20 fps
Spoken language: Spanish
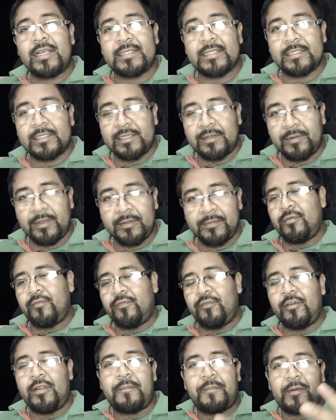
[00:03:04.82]
accesible,
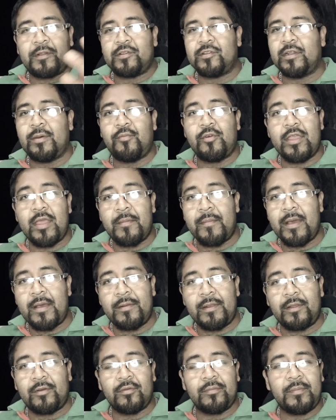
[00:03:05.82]
fue una persona muy
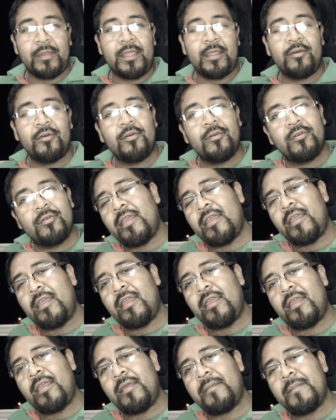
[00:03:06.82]
amable conmigo
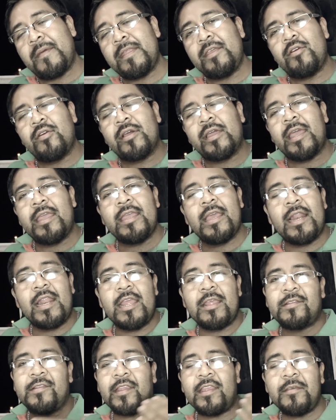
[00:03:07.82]
y me dijo que ella
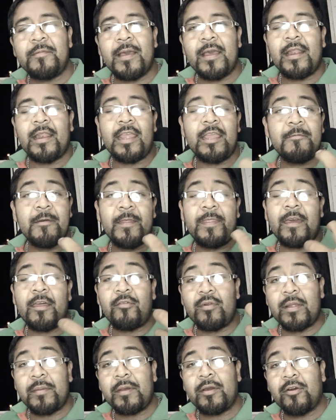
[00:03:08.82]
les iba, le iba a dar
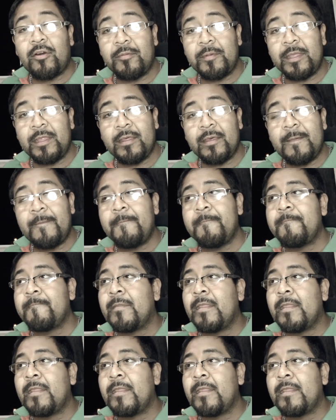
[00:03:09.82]
una mejor vida,